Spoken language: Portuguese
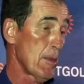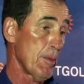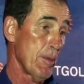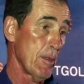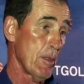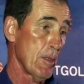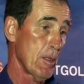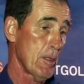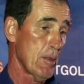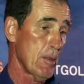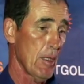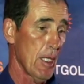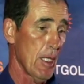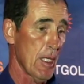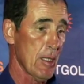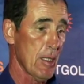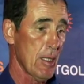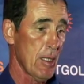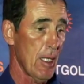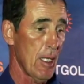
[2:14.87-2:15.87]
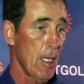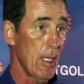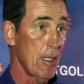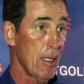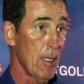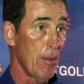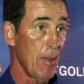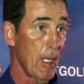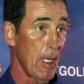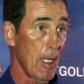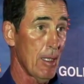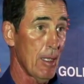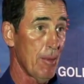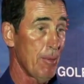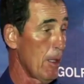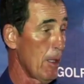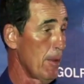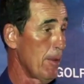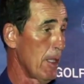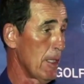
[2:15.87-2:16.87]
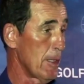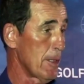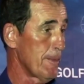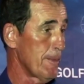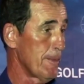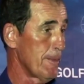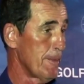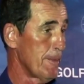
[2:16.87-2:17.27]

Por isso, acho que aí também é de parabéns.